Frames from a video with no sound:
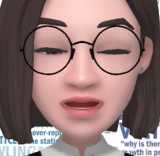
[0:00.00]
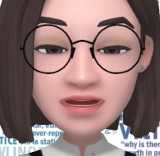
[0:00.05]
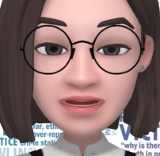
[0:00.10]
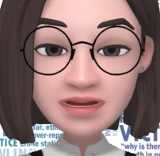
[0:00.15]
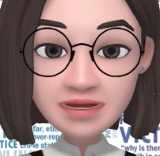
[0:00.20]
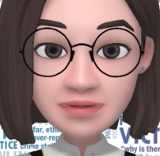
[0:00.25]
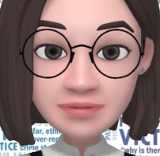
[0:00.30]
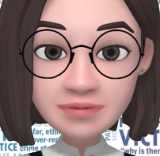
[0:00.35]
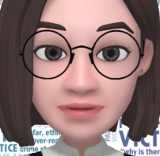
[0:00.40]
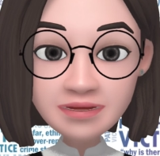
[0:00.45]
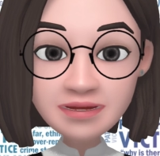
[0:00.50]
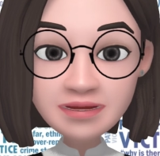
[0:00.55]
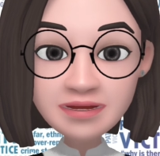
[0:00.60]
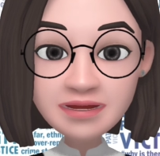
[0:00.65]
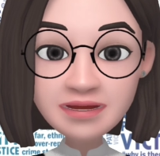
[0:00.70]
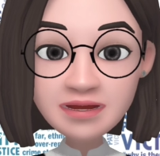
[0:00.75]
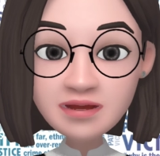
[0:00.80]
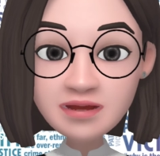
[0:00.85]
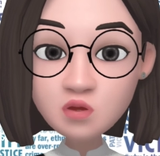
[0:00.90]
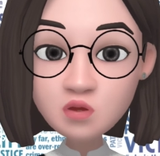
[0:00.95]
sampai di sini
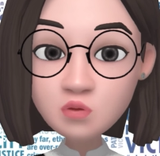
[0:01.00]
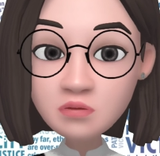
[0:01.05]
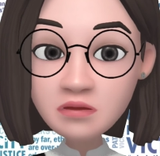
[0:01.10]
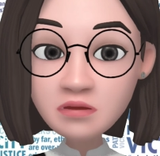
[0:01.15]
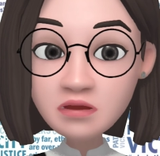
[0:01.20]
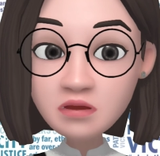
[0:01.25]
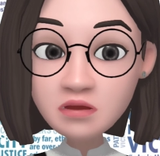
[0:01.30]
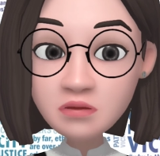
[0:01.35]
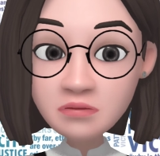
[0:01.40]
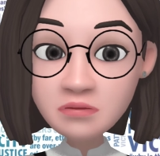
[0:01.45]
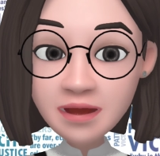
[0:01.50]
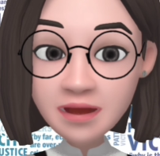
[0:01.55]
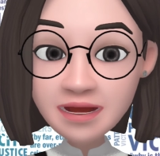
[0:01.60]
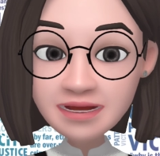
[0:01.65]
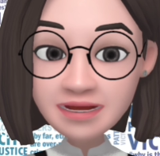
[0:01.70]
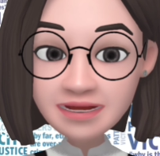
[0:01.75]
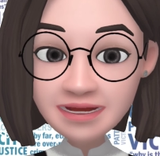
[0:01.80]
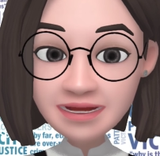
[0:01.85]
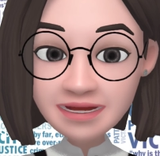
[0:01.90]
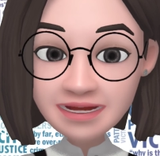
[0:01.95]
dulu perjumpaan
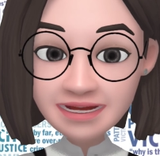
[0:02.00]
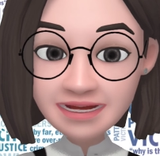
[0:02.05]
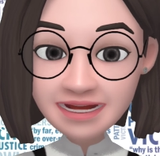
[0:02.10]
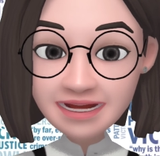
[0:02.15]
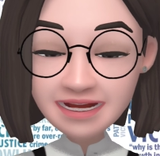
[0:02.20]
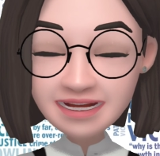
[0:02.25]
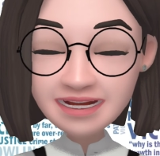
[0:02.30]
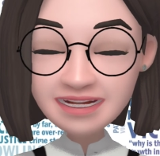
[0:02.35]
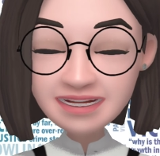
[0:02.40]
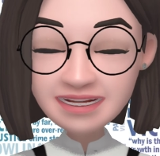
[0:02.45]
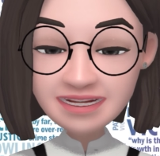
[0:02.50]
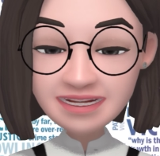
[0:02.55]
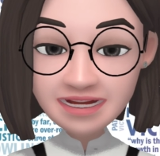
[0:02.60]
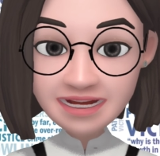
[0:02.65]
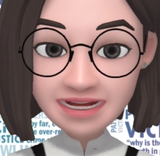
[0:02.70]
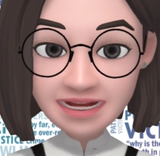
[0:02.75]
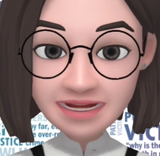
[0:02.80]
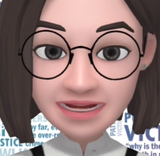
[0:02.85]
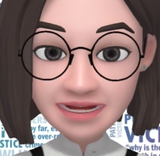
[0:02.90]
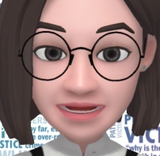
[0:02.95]
kita dan kita
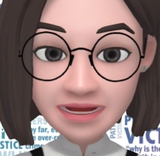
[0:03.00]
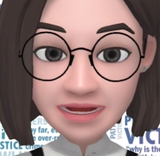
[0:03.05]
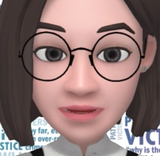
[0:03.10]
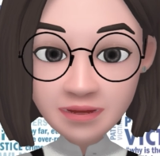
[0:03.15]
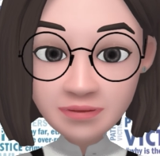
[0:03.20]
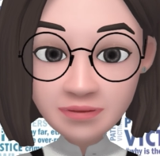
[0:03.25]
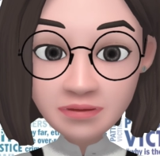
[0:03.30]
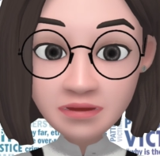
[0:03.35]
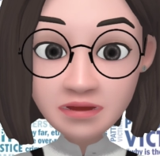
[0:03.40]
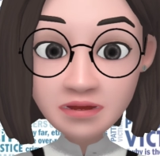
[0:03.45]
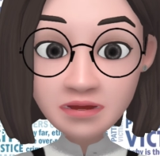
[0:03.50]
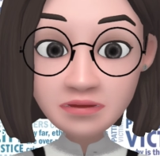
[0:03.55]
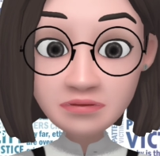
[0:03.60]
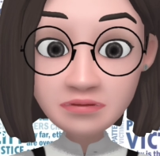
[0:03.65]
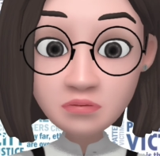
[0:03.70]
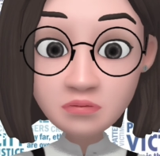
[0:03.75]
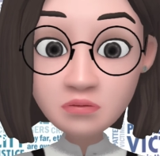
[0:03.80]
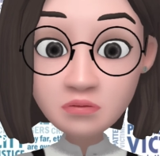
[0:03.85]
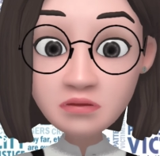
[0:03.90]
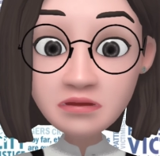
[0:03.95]
akan segera bertemu
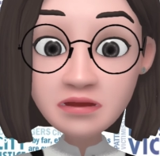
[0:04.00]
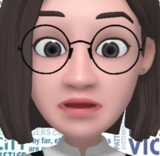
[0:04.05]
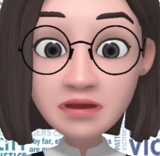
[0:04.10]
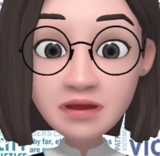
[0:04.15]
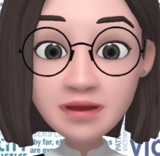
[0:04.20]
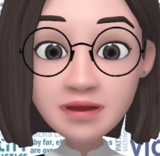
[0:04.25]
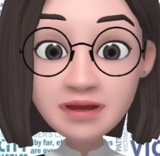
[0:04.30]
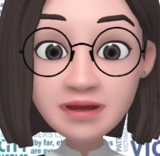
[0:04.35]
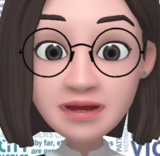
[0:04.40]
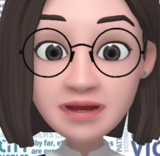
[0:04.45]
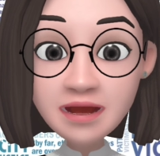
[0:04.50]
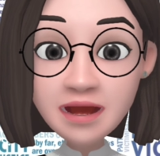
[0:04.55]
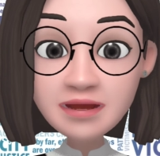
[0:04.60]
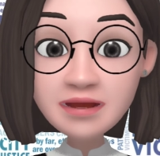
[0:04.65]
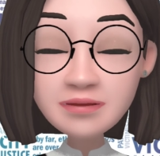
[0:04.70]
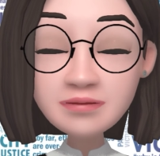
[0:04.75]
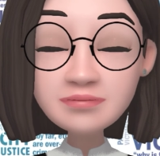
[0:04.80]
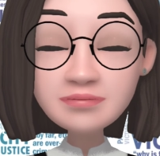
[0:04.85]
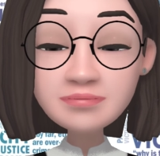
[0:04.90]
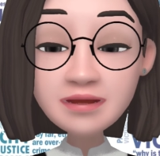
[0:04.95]
dengan
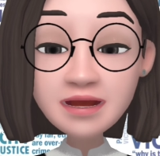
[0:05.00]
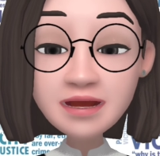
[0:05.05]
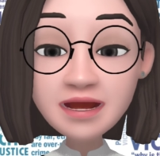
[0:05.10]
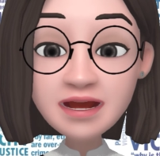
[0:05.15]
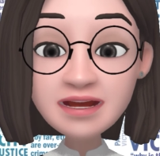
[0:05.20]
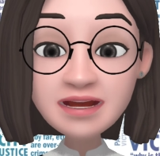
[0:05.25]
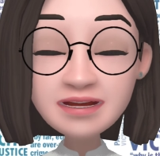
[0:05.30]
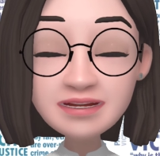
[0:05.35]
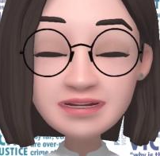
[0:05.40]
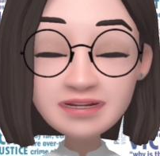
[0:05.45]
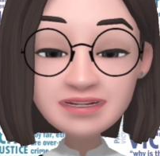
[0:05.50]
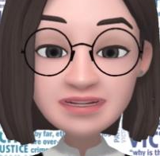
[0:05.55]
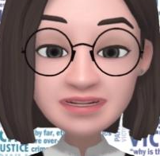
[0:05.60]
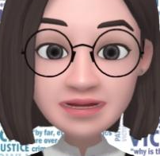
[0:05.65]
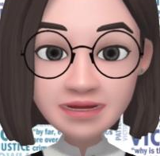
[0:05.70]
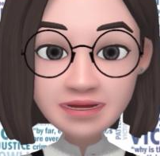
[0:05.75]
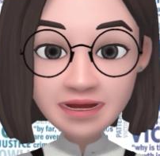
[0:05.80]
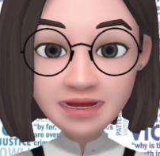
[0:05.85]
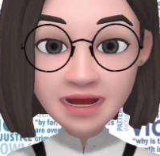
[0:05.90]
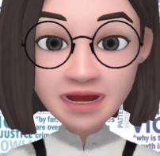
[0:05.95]
membahas
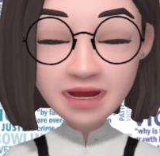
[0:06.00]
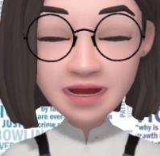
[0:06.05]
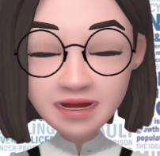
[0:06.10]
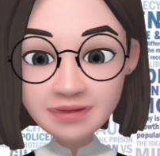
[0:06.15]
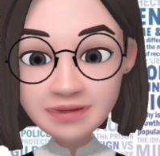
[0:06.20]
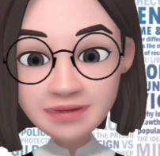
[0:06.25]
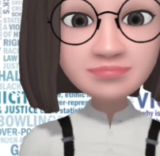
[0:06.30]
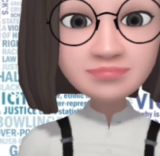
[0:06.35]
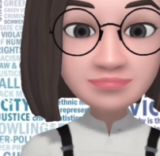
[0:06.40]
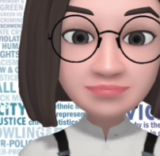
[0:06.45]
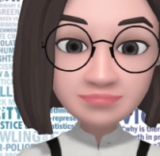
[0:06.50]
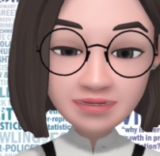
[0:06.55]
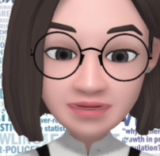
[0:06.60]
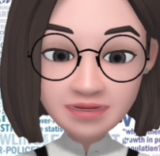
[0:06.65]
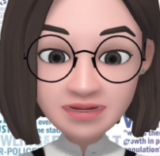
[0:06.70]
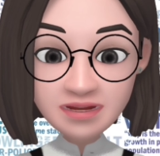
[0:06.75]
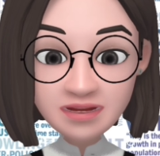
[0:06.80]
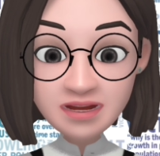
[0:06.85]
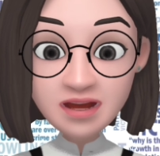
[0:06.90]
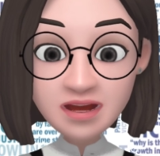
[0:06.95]
tentang
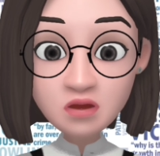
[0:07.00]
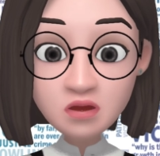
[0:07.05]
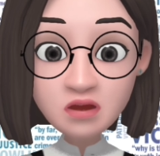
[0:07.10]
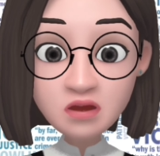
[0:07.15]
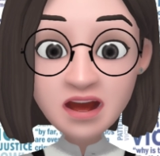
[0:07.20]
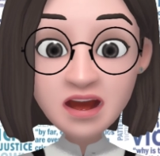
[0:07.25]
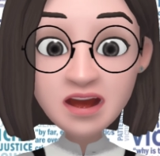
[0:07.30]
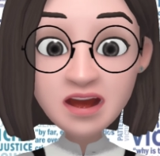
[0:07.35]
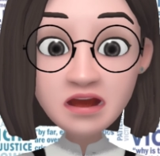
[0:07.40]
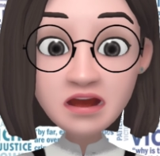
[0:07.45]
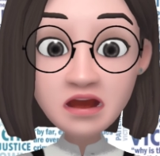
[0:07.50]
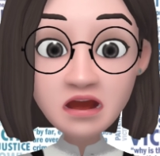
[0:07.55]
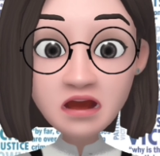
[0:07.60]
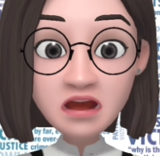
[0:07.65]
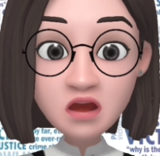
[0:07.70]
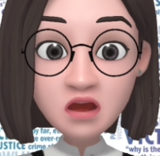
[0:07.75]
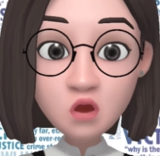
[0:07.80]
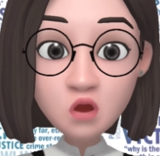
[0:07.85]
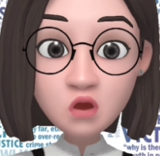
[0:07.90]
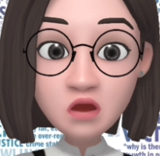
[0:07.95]
kegunaan
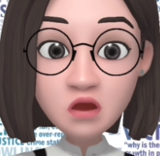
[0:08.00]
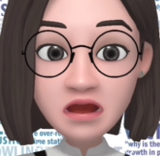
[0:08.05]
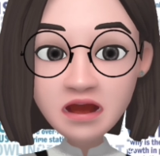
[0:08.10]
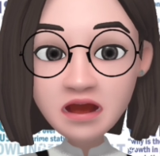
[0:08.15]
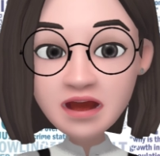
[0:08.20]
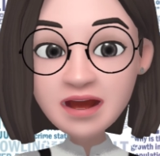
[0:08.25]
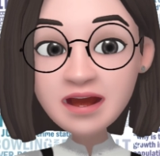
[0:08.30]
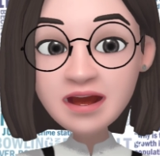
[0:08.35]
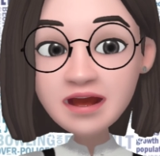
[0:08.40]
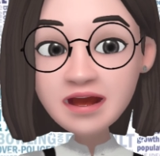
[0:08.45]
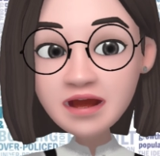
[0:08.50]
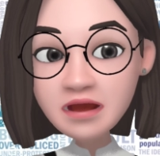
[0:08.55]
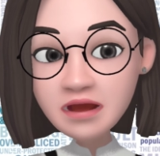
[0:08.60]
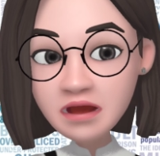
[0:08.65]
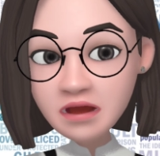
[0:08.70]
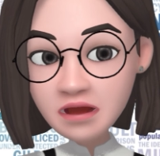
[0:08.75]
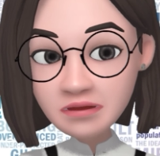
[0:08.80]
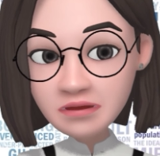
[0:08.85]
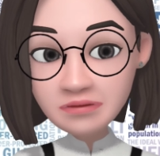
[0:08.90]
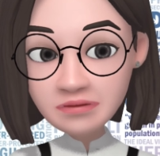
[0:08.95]
sosiologi
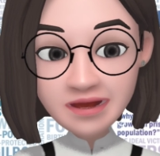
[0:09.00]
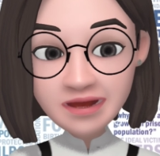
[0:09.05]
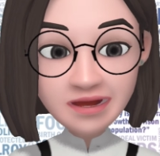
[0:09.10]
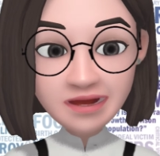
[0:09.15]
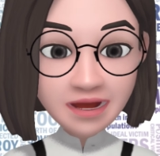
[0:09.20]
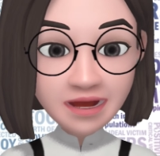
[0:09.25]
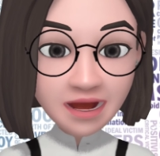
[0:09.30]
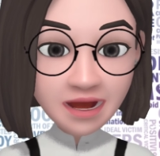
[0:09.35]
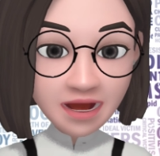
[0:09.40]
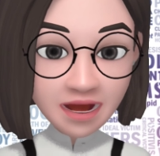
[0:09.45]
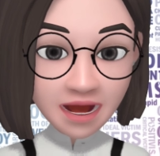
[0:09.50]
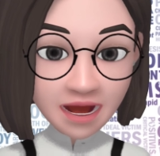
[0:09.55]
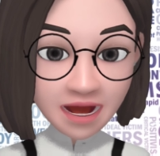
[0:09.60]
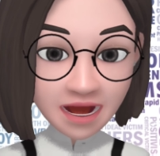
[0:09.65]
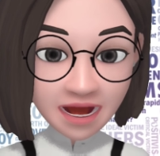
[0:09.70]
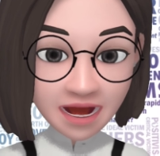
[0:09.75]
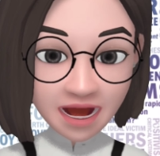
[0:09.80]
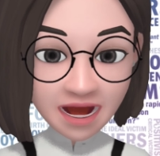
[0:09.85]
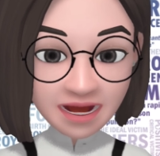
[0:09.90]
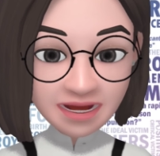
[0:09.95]
di
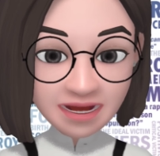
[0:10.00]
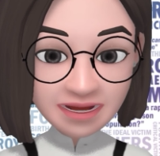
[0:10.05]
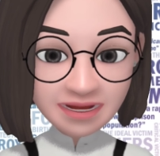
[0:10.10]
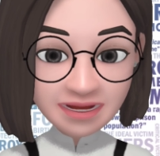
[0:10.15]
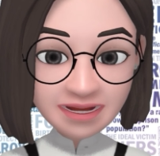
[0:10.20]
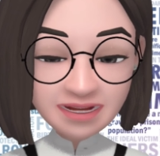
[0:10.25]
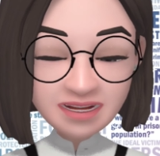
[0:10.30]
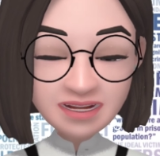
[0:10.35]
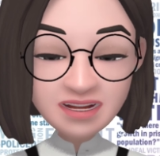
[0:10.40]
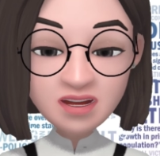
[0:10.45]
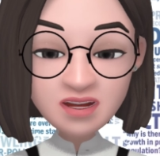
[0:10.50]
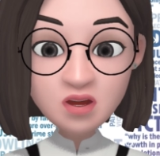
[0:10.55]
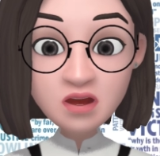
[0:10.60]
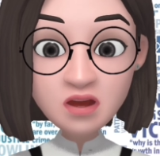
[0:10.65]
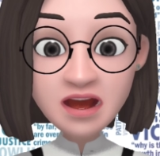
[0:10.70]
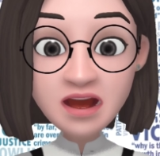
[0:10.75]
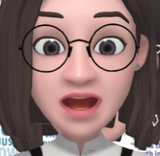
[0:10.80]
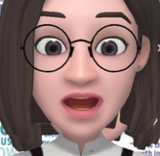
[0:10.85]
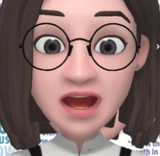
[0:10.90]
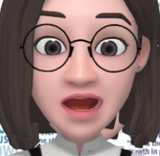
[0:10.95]
masyarakat.
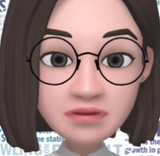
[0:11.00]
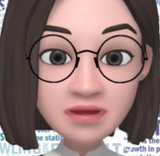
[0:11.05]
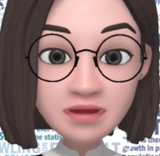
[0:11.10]
Oke,